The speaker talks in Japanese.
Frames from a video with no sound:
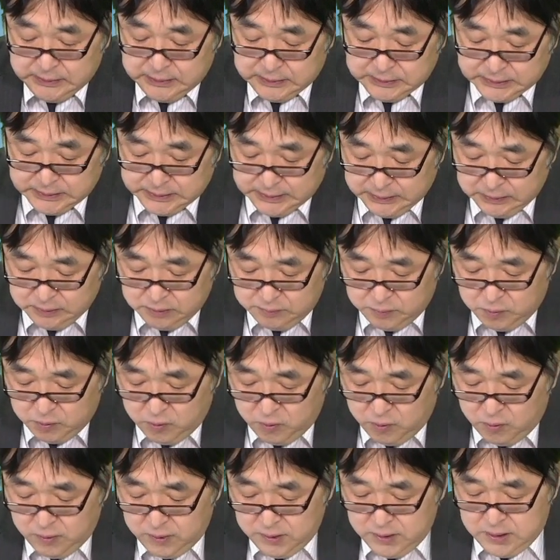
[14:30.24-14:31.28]
ですけれど
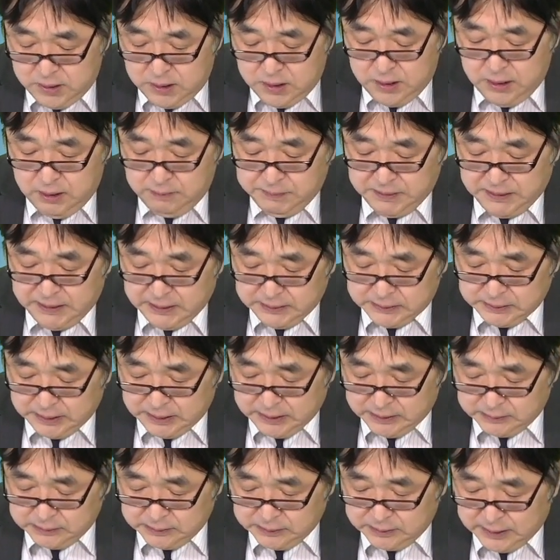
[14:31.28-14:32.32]
も、えー、右
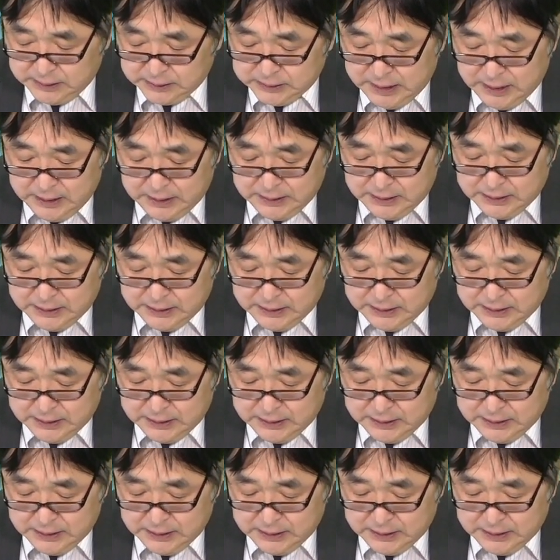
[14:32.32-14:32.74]
肩上